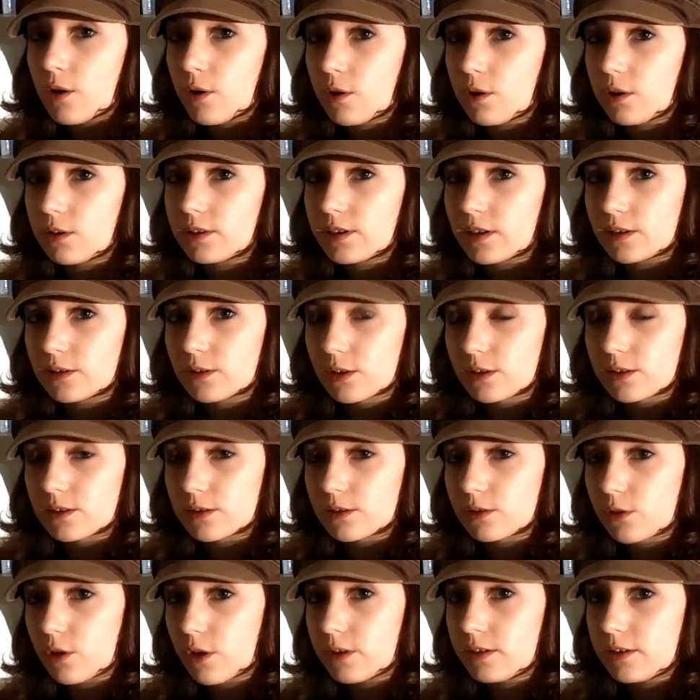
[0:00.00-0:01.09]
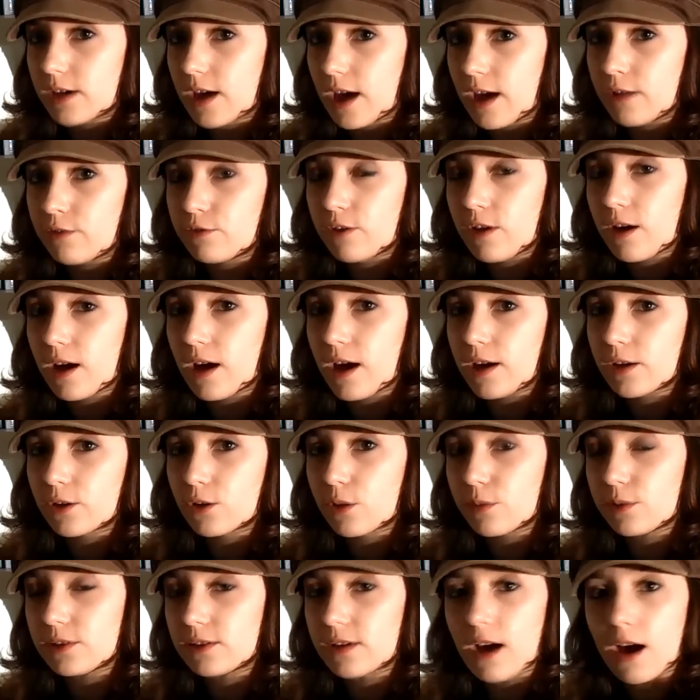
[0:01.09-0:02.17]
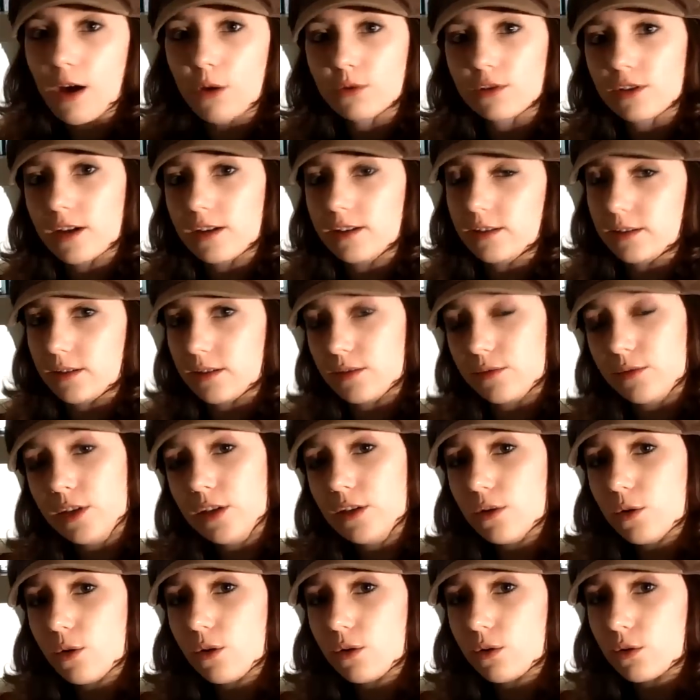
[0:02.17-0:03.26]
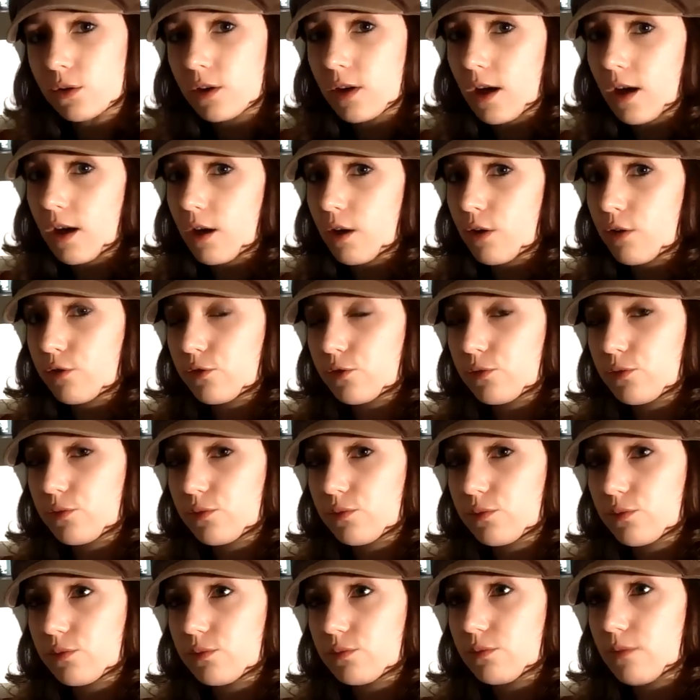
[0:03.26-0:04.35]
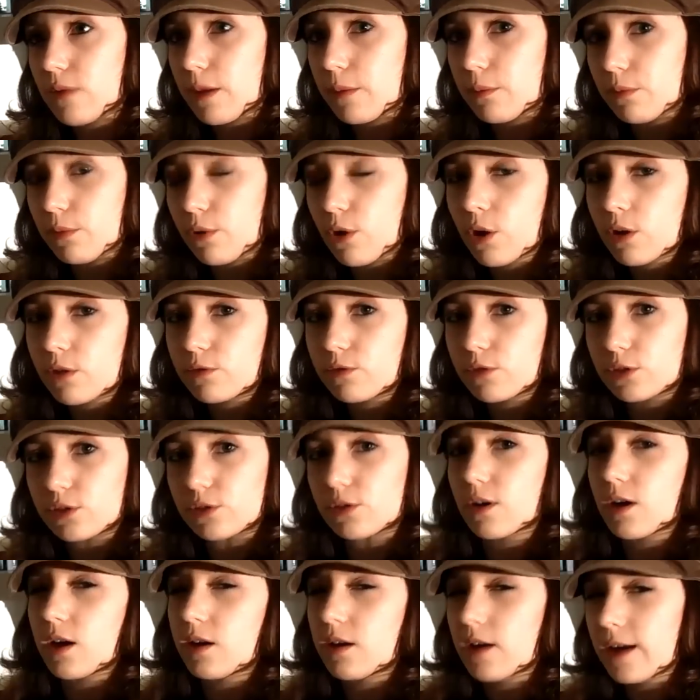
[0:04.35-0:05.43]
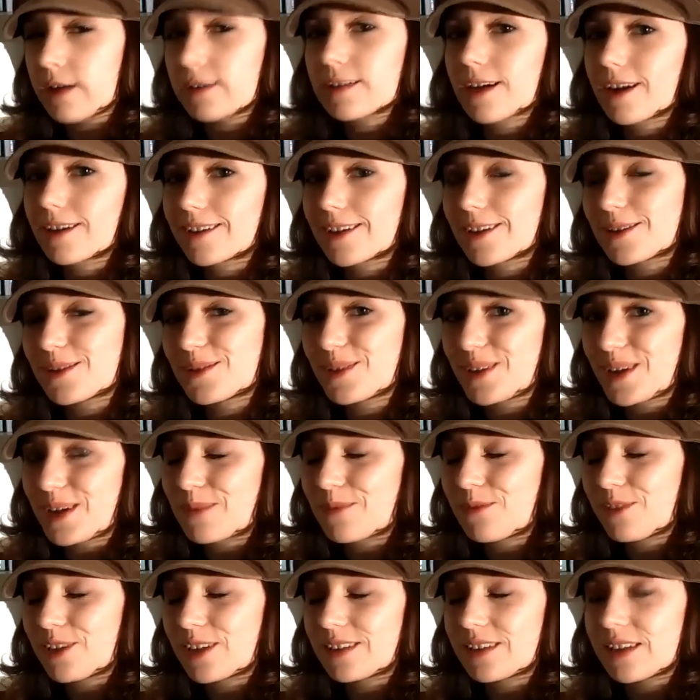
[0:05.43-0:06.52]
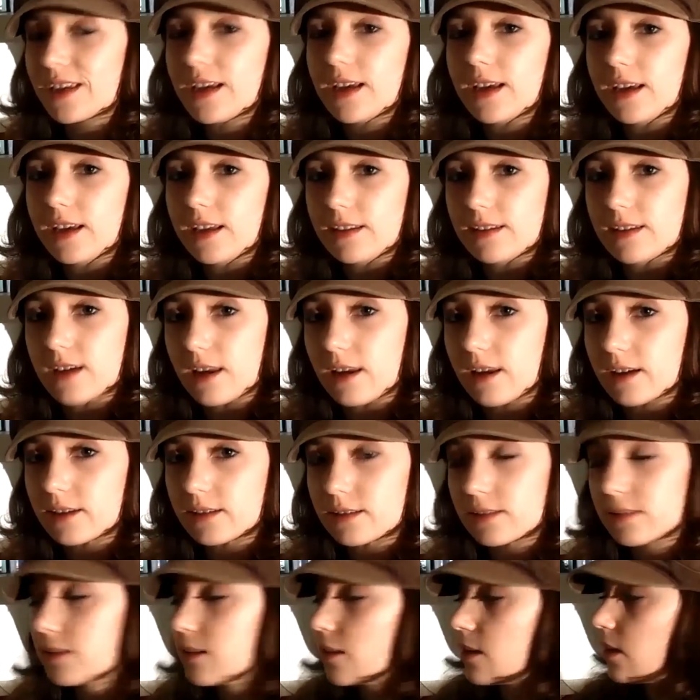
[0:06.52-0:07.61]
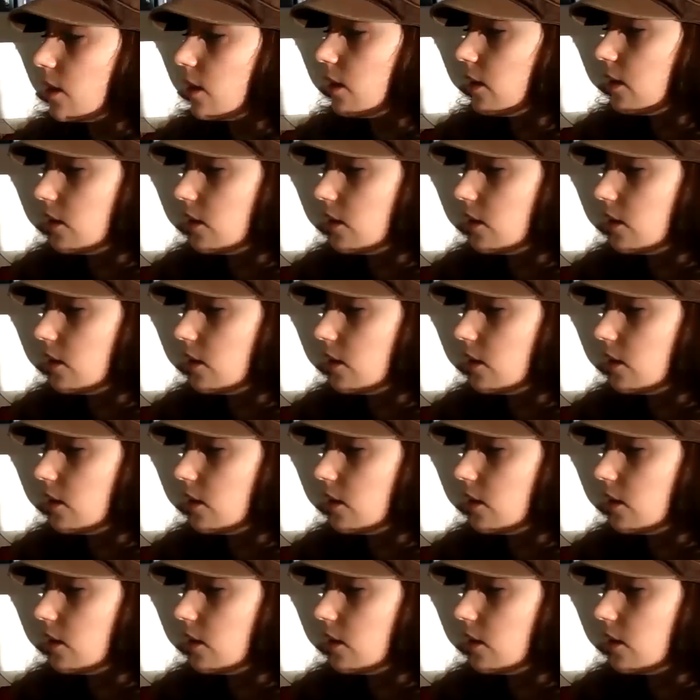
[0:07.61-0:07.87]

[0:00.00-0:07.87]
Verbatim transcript: Und ansonsten könnt ihr einfach einen Kommentar unter dieses Video oder auf meinem Blog, wo es noch einen Eintrag dazu geben wird, hinterlassen.